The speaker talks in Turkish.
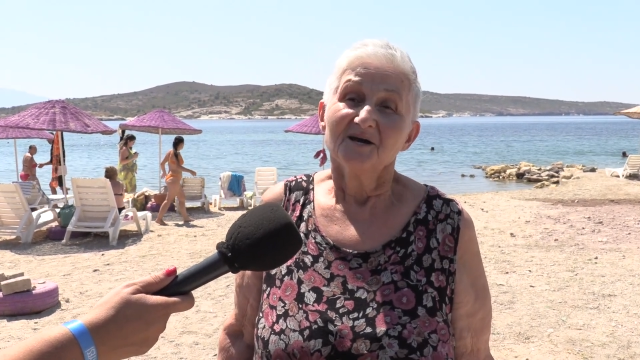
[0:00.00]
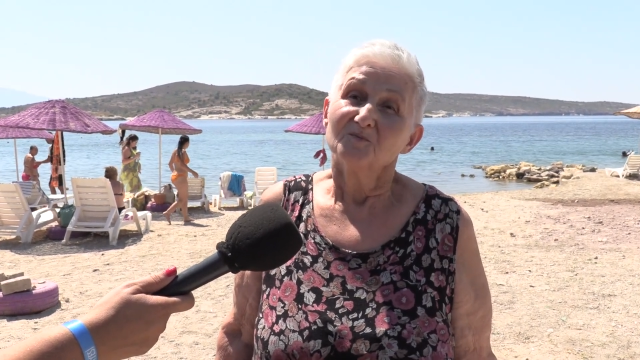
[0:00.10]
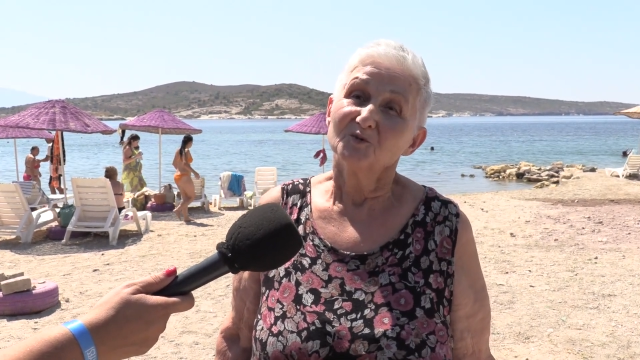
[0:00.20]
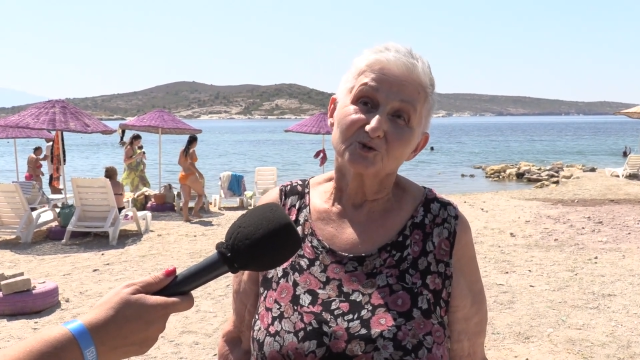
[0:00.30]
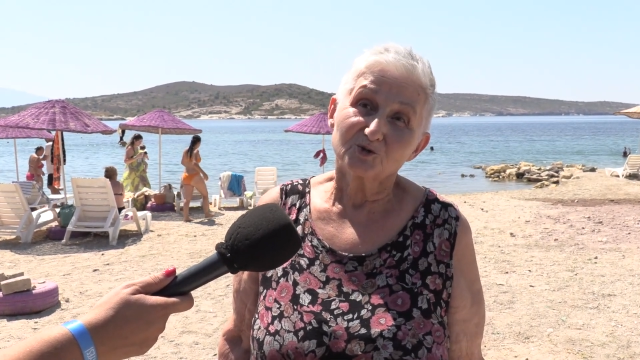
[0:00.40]

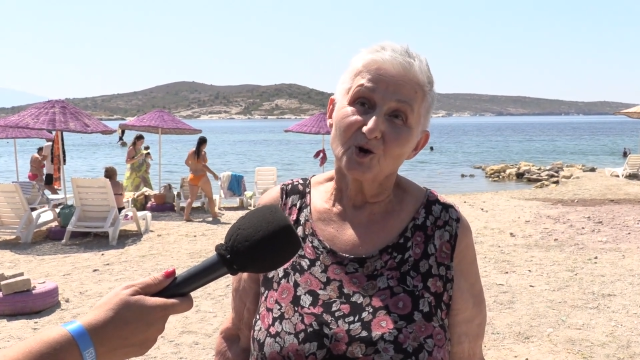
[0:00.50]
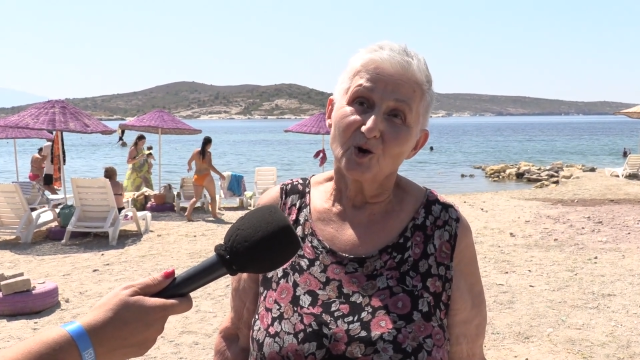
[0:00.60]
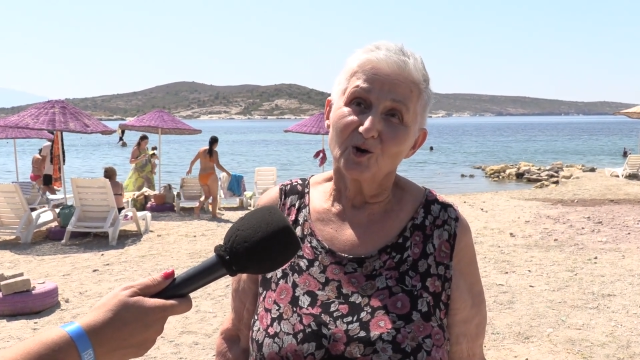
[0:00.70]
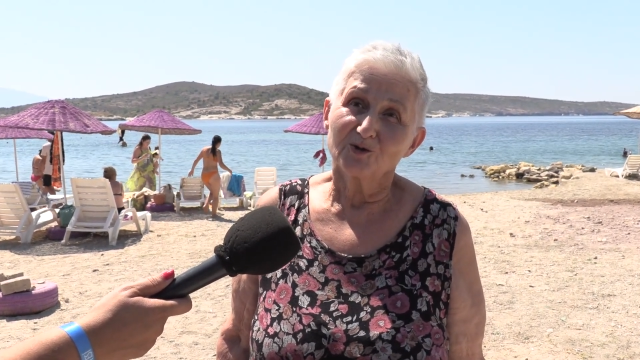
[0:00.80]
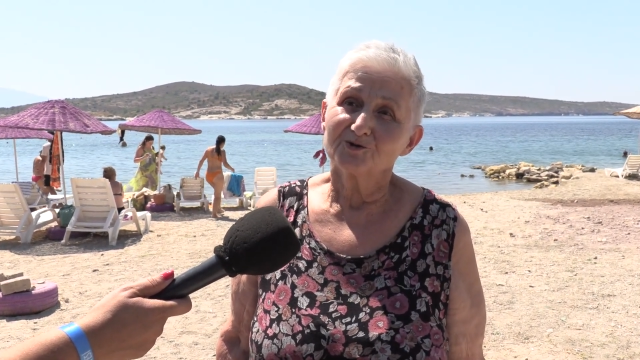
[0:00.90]
Mutlu
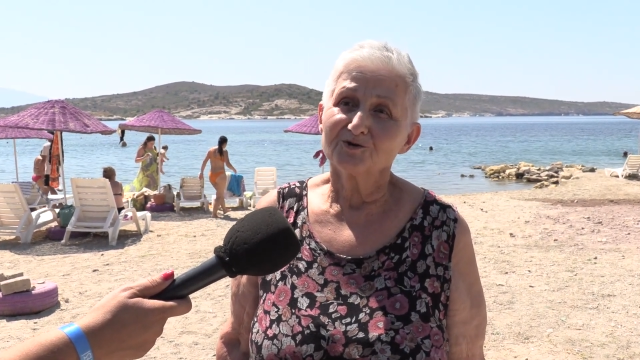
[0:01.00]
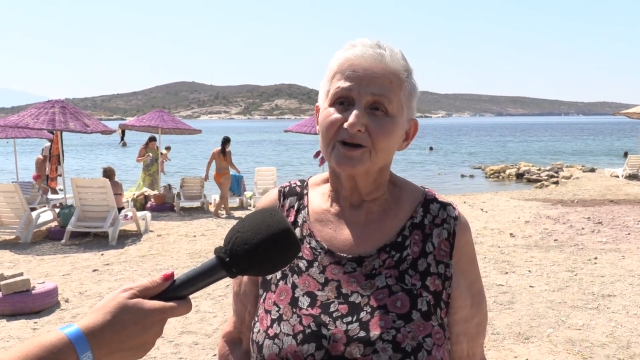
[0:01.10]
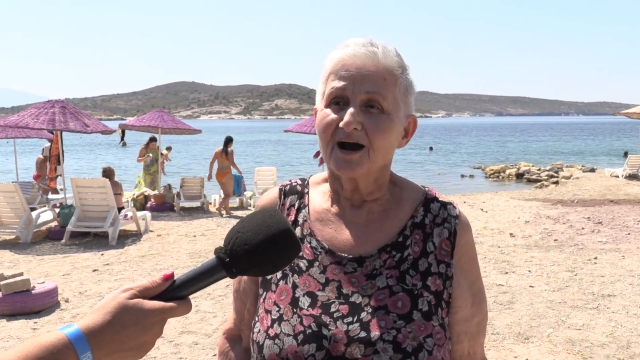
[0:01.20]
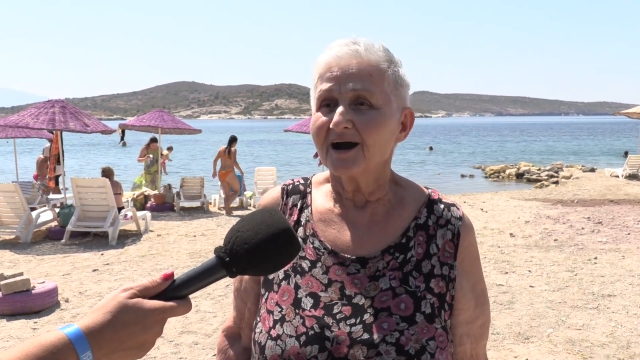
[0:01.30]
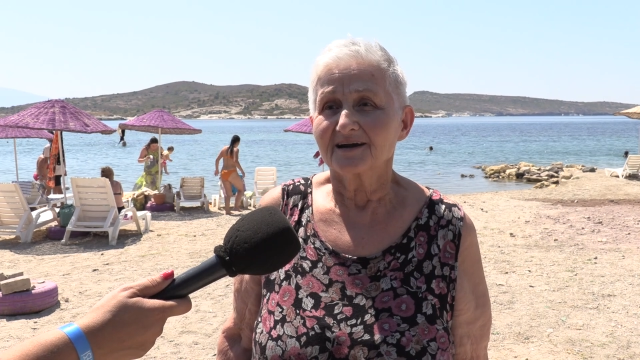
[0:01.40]
olduk
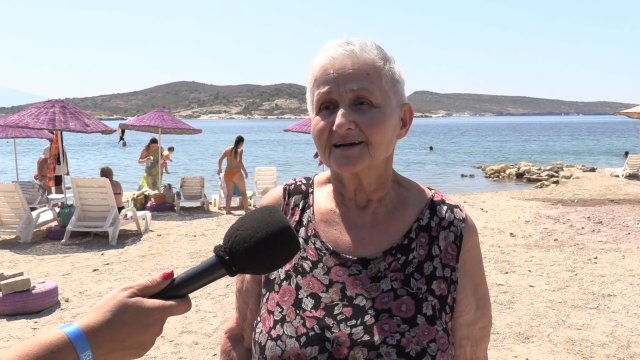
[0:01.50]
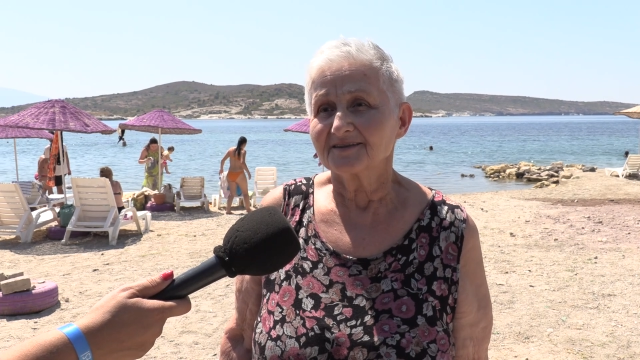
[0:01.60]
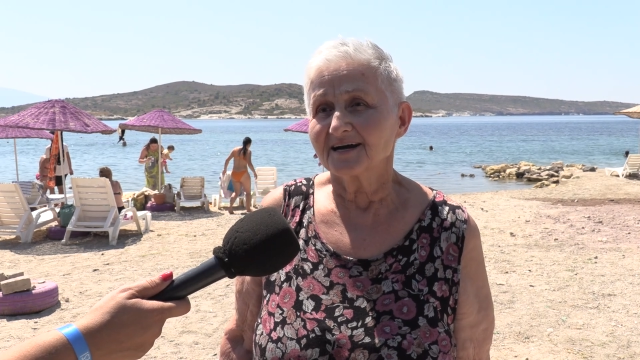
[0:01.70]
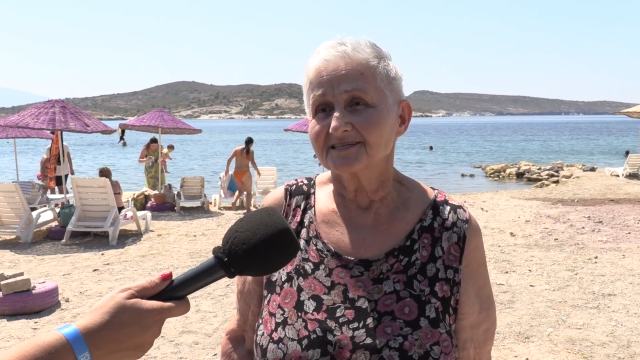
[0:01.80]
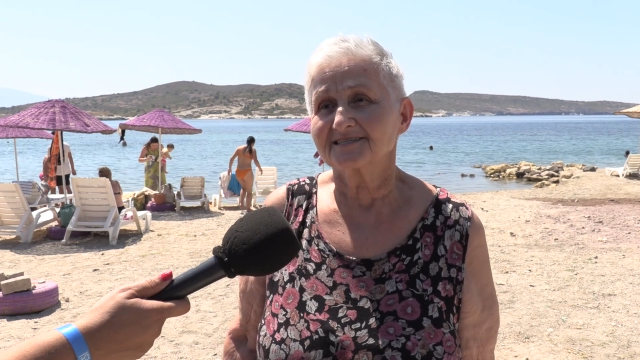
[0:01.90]

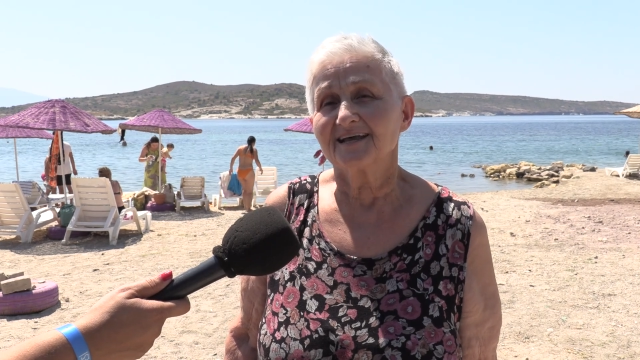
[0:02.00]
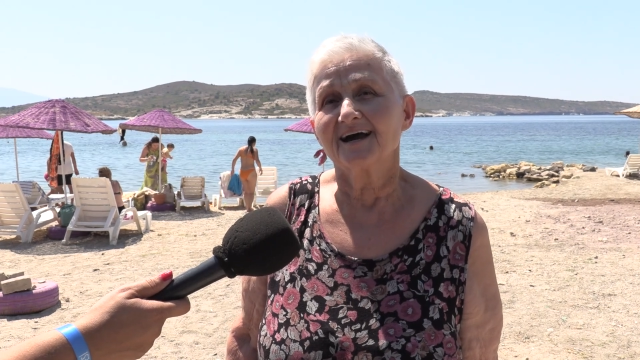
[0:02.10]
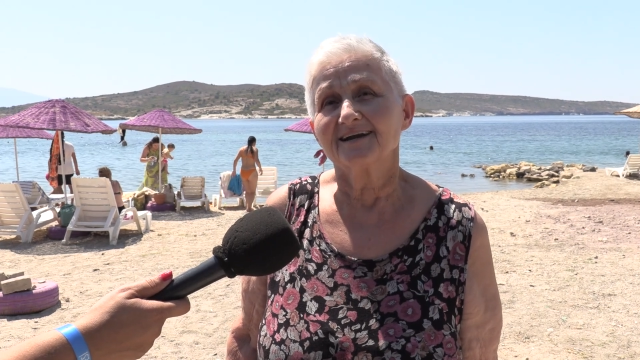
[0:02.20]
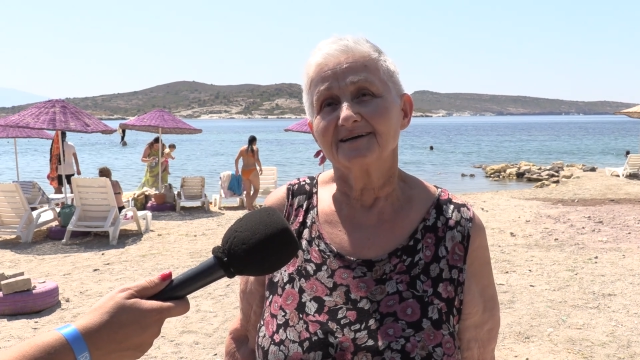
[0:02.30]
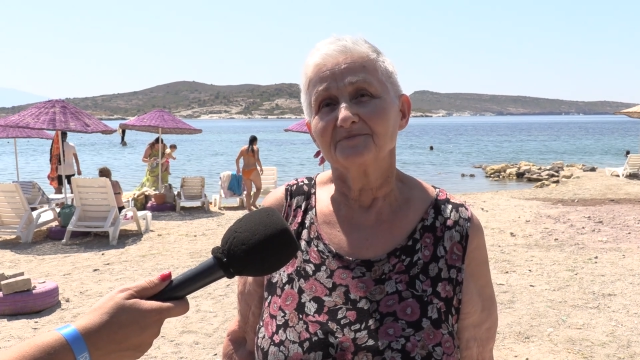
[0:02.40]

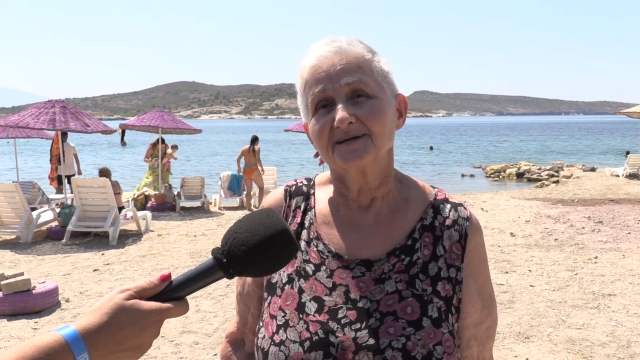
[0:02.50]
arkadaşlarla